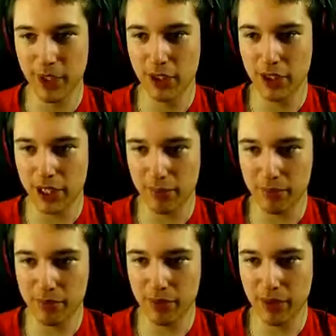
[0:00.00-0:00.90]
Jakbyś
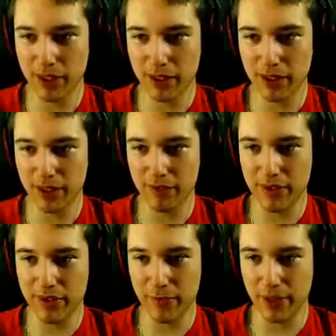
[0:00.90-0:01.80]
była na
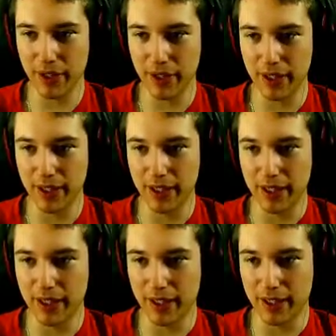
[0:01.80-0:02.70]
wyspie,
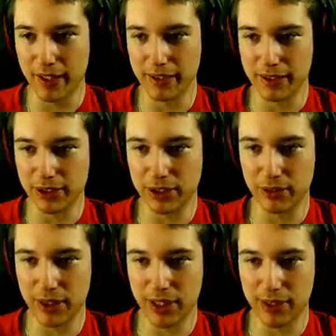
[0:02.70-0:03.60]
e, gdzie są
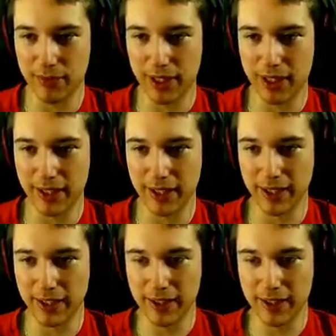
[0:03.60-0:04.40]
kanibale,